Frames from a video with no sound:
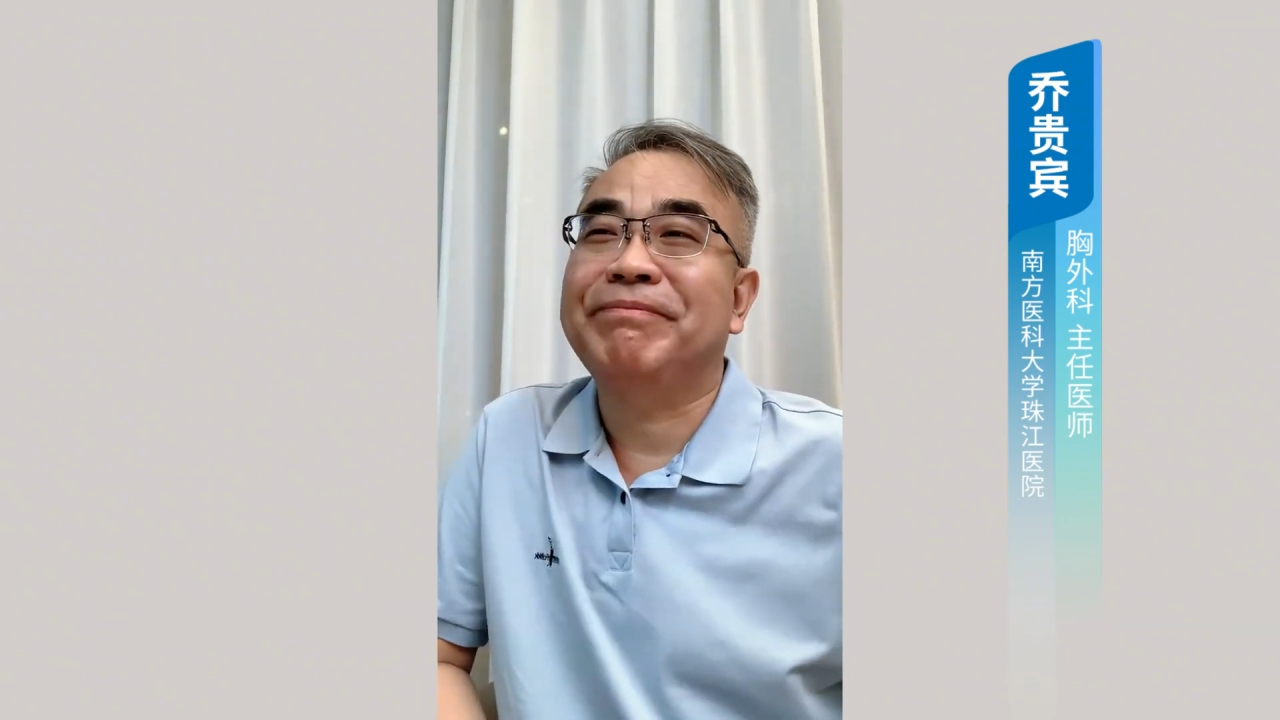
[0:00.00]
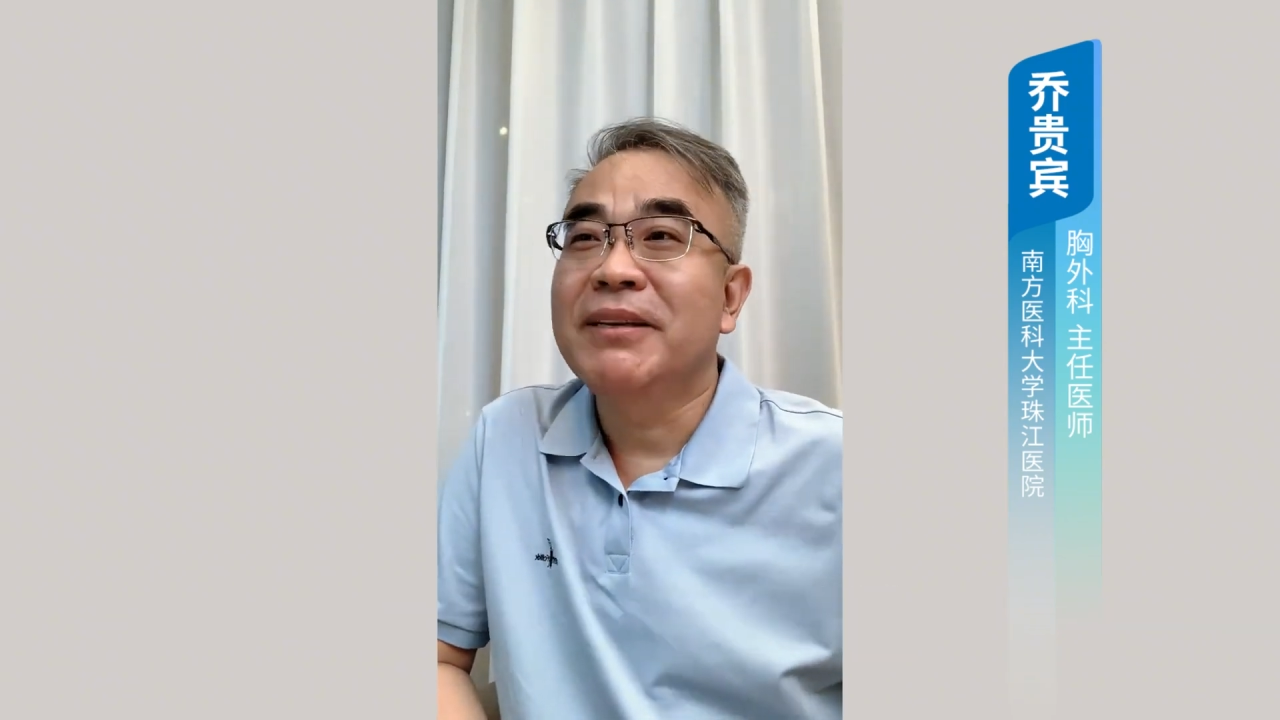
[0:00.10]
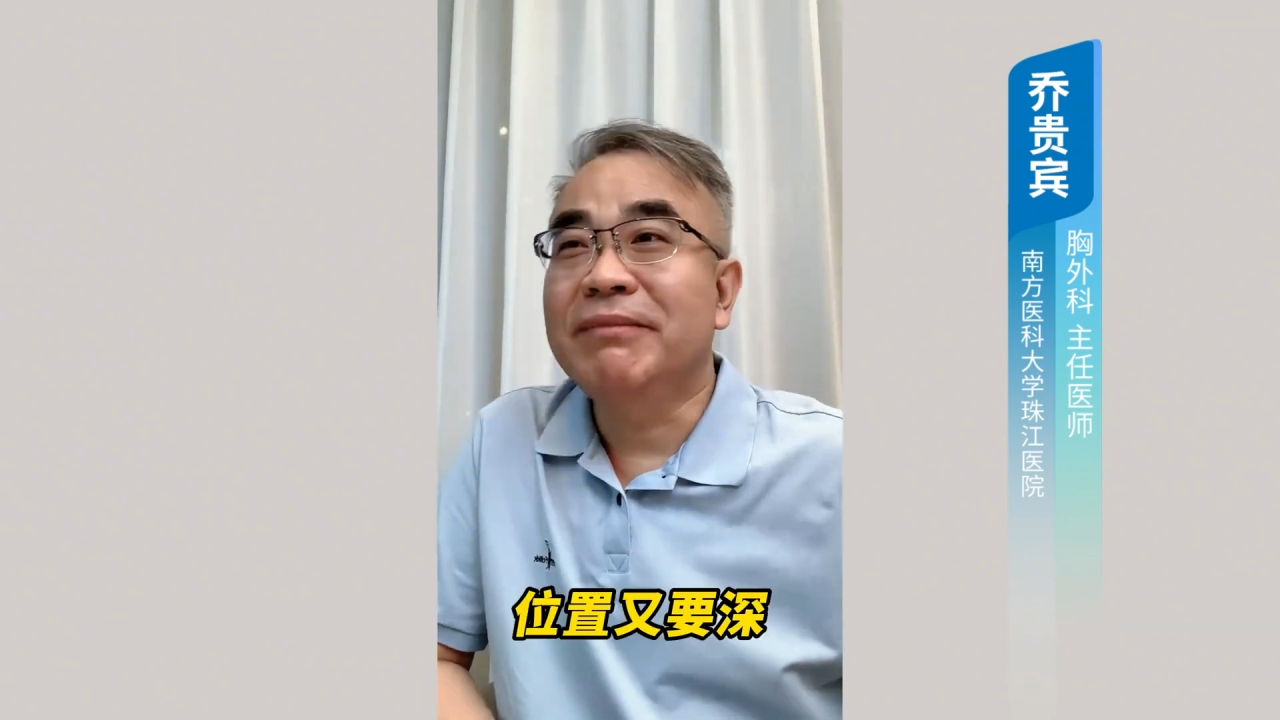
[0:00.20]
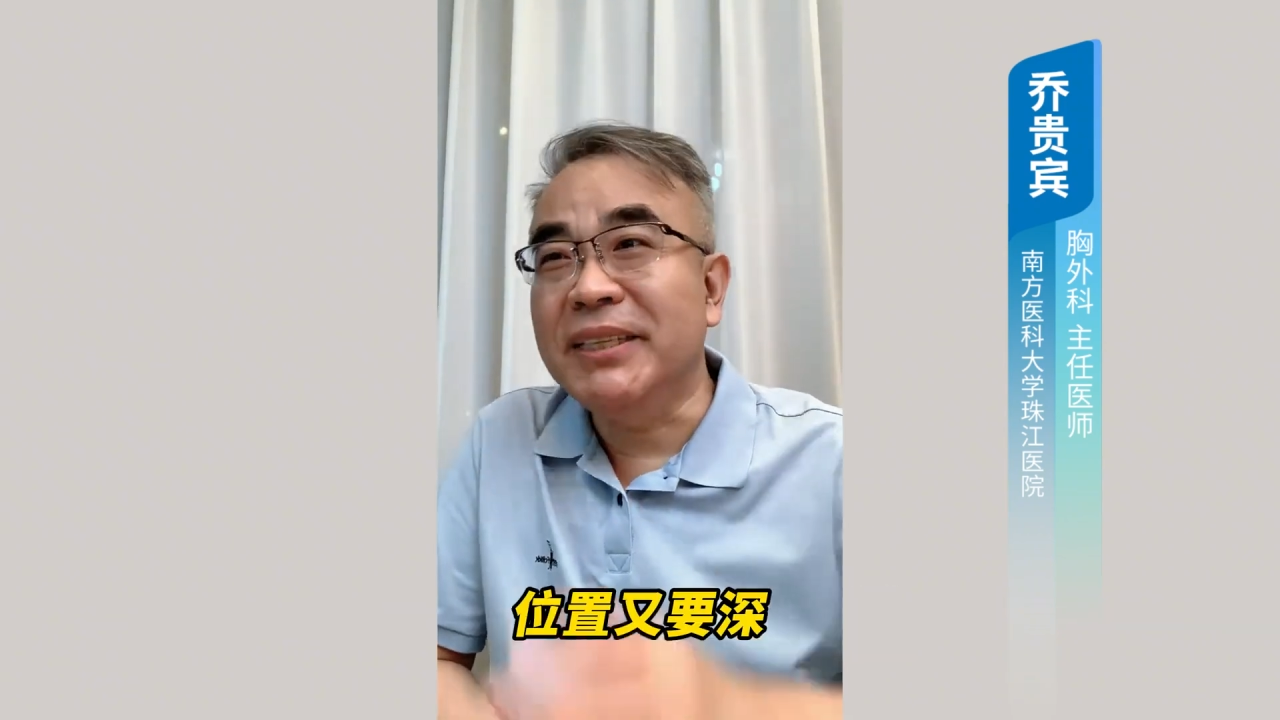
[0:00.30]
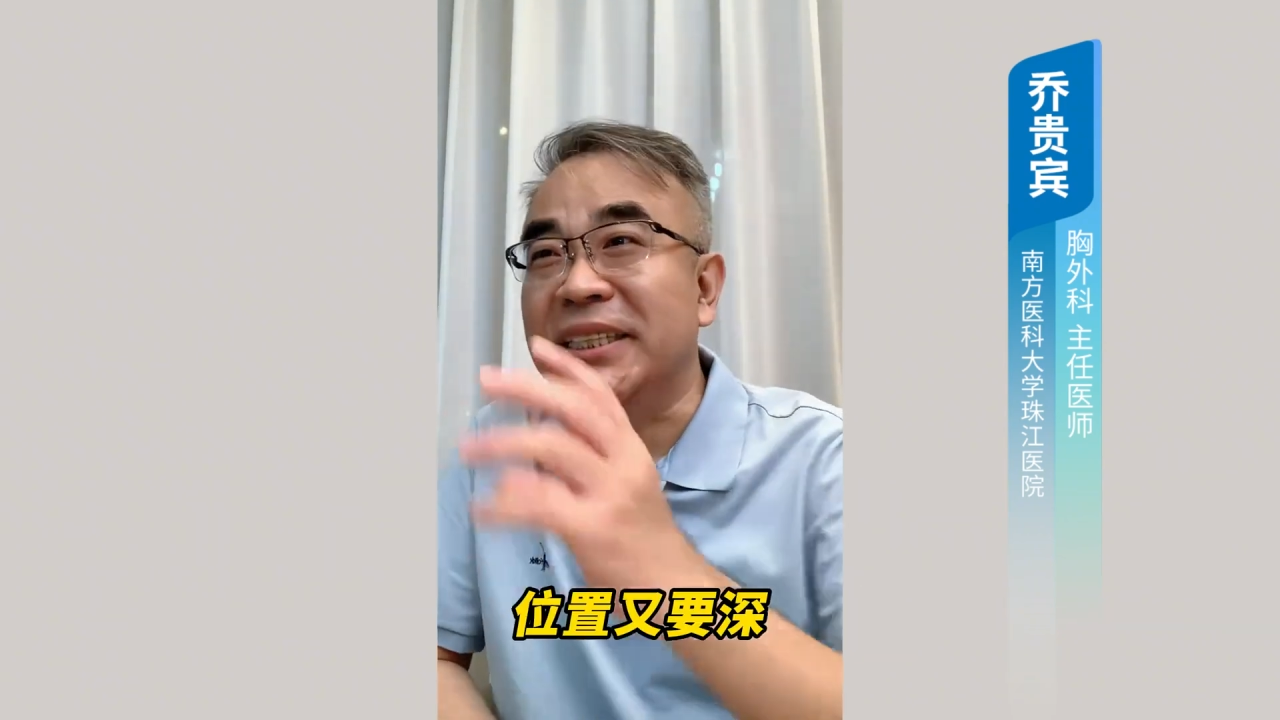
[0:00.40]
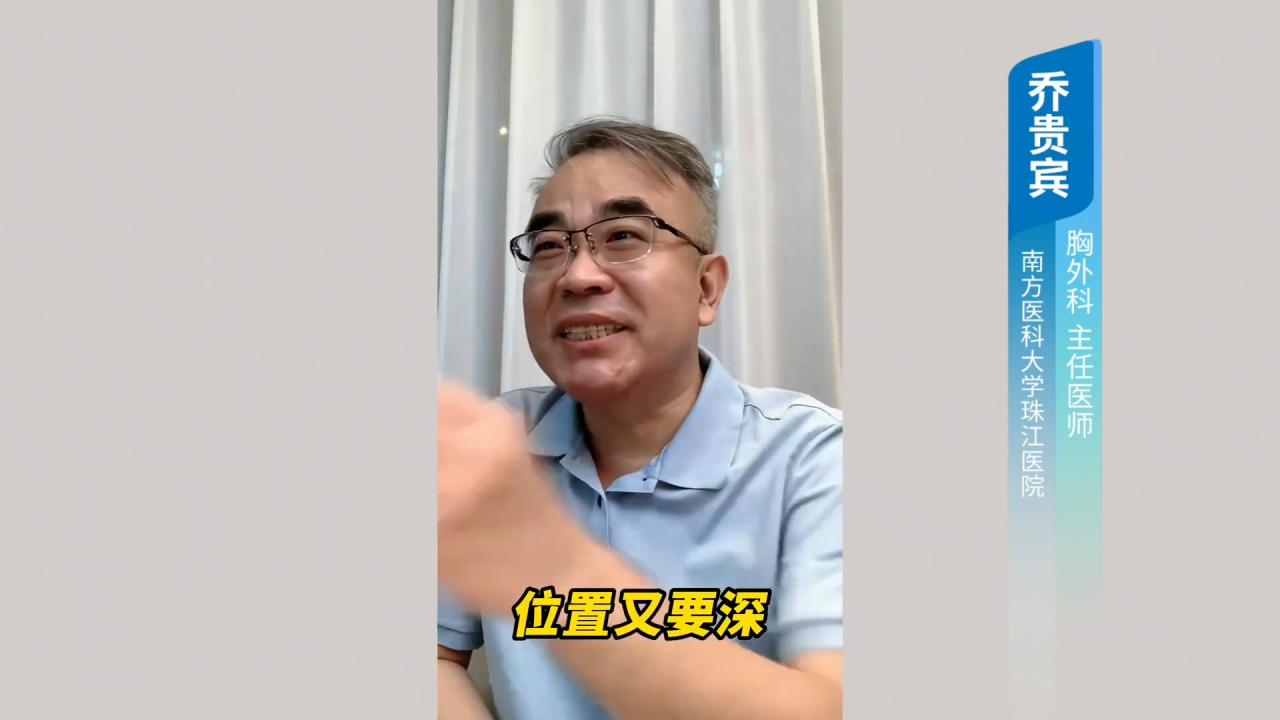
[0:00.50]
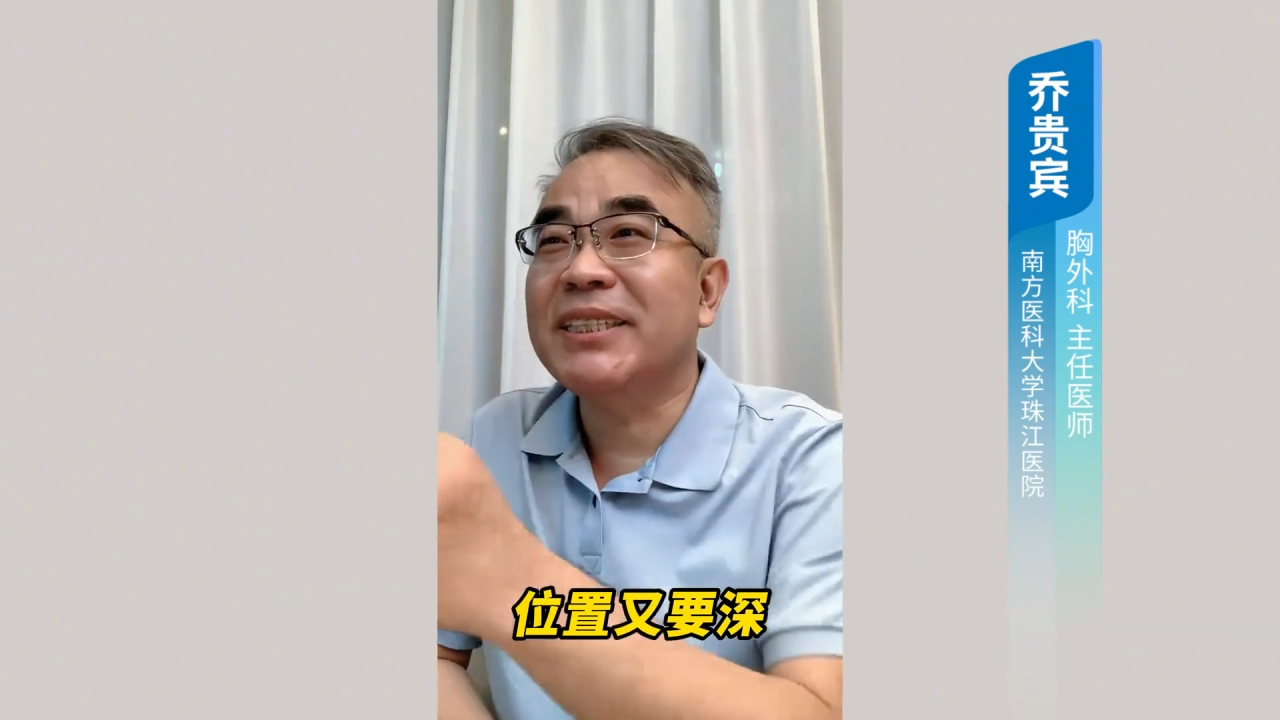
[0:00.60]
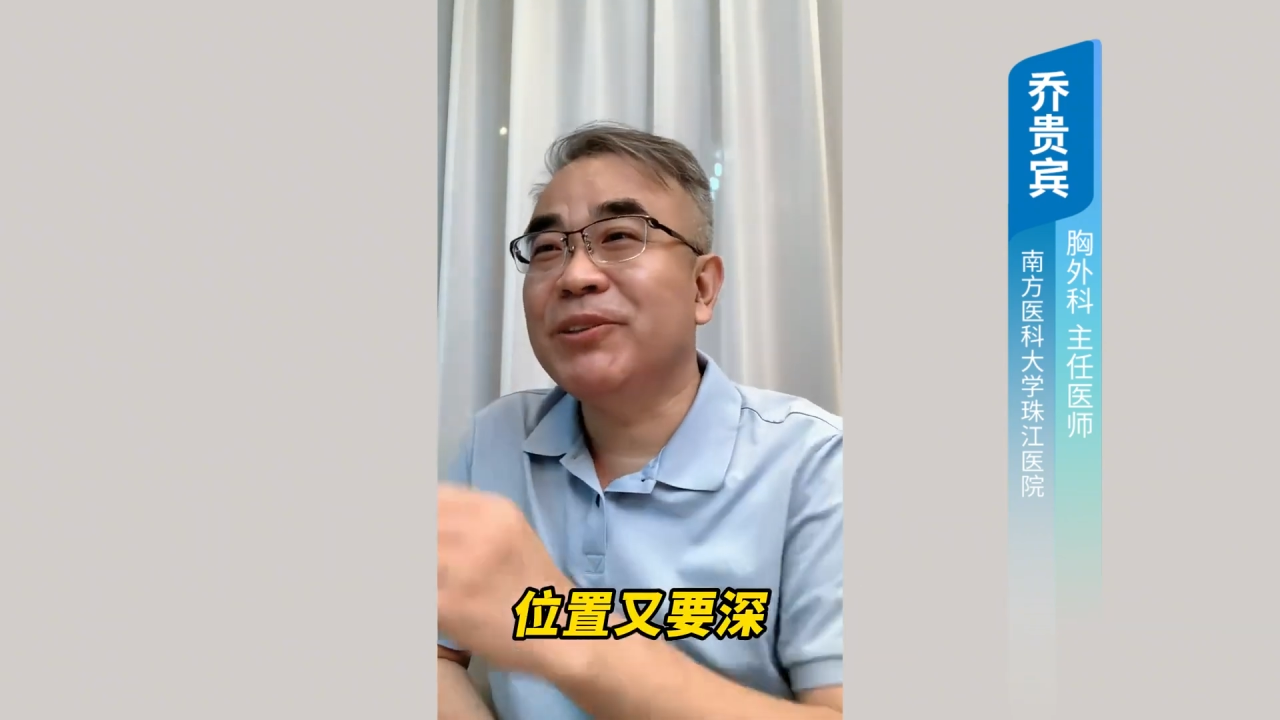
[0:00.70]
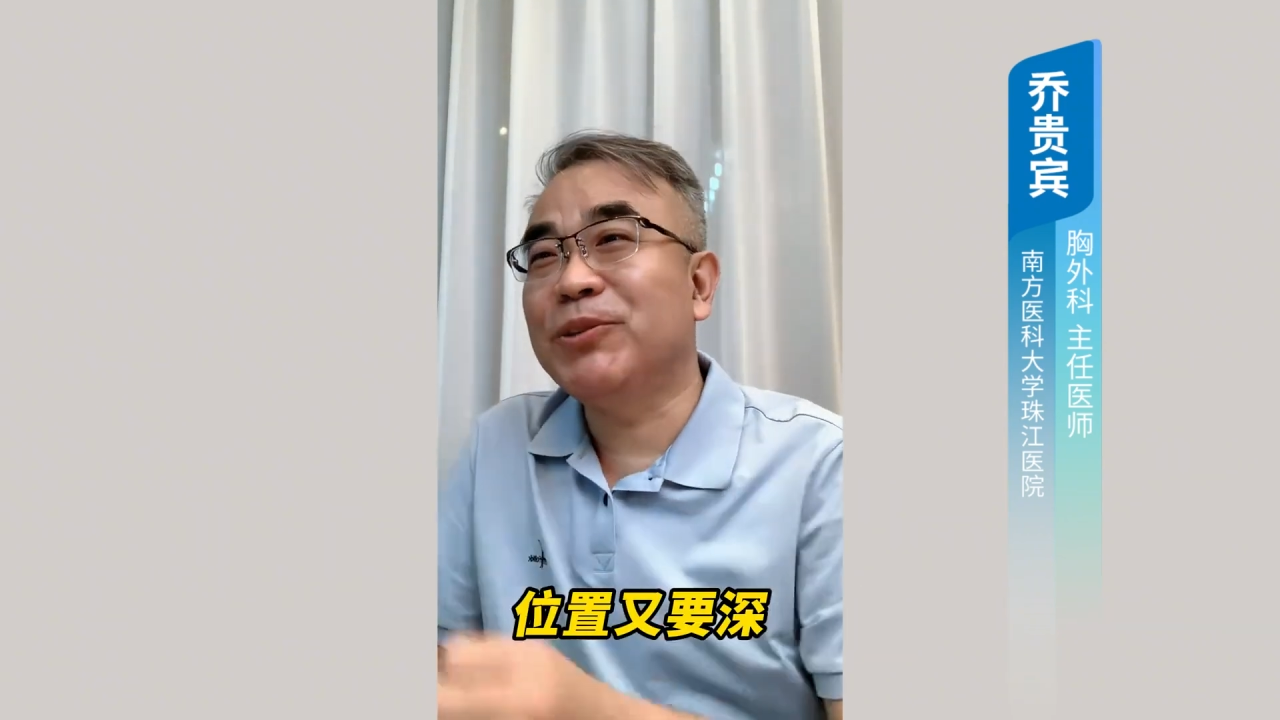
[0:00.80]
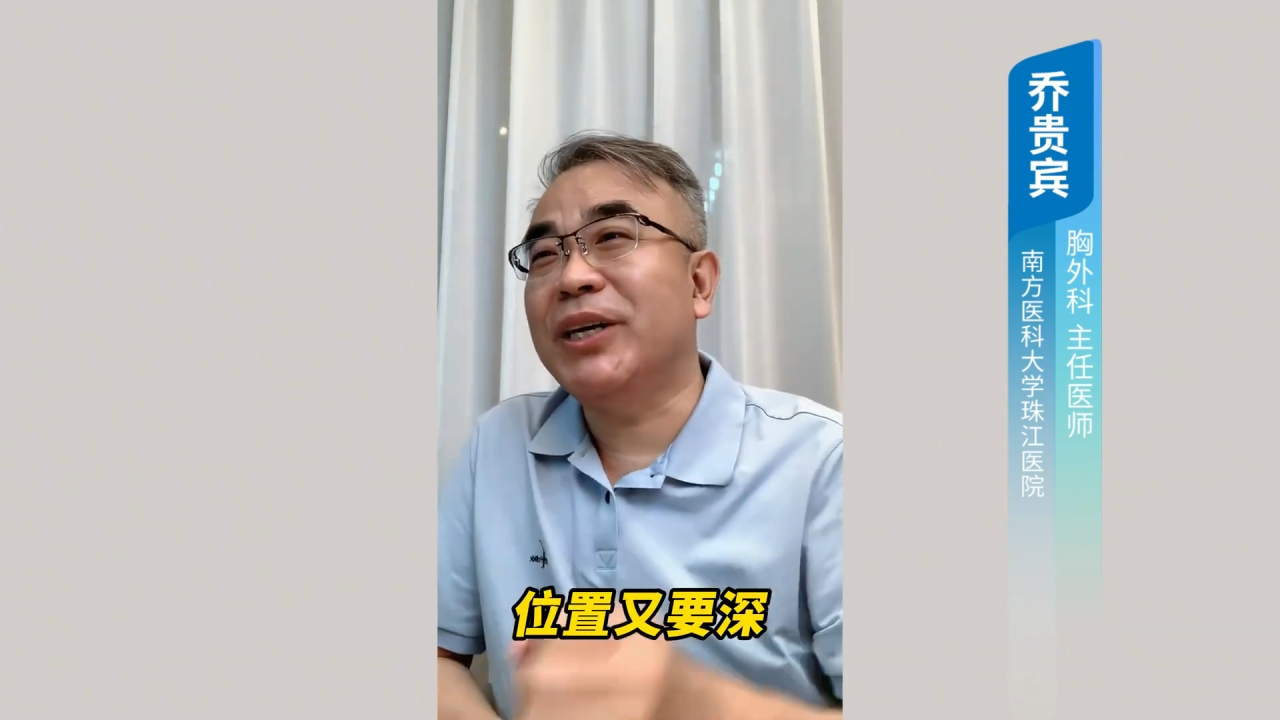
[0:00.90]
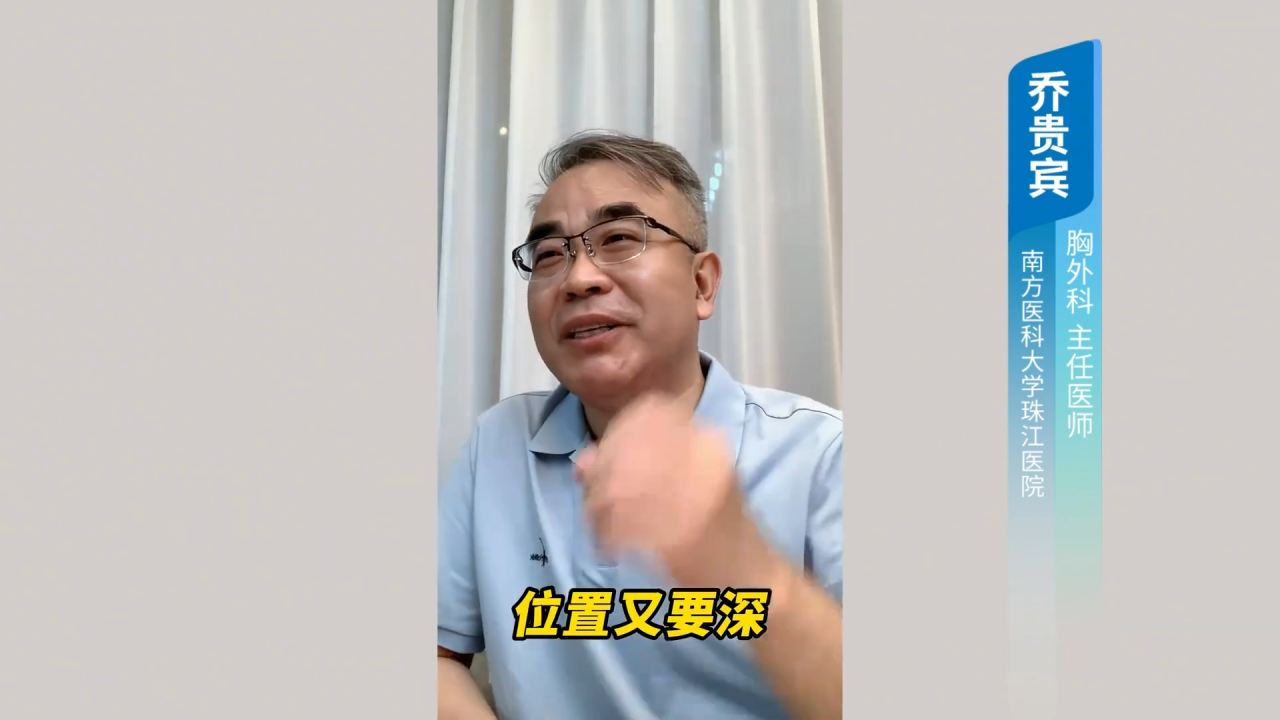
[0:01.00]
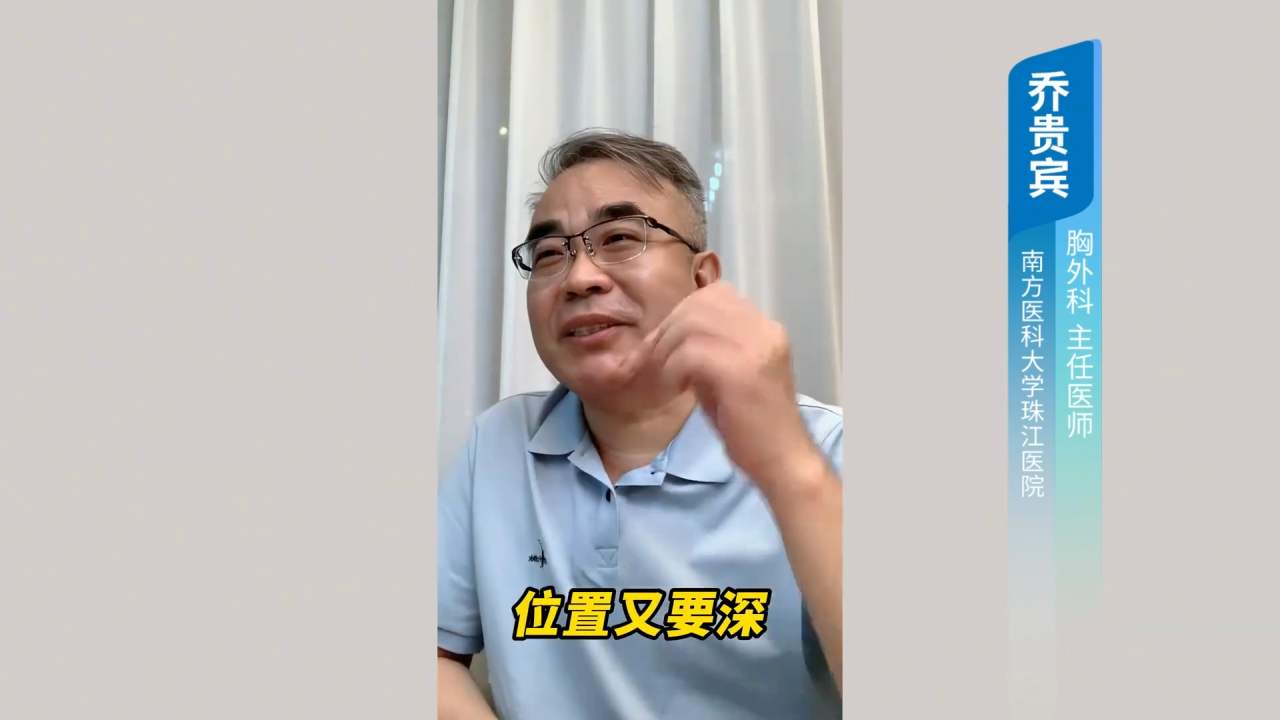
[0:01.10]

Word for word: 位置又要